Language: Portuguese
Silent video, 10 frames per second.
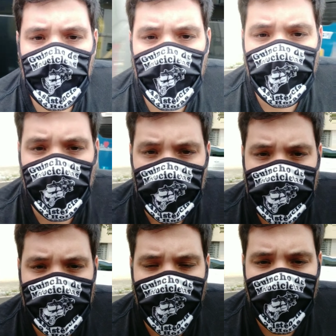em
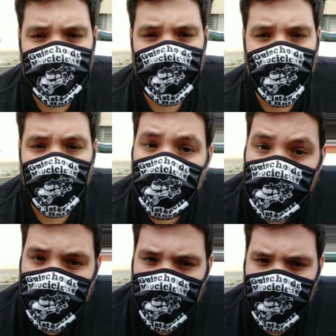velocidade
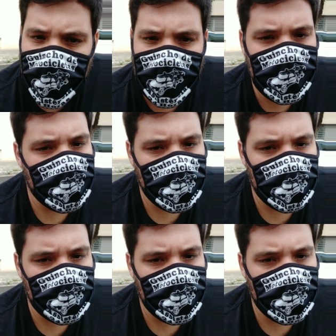reduzida,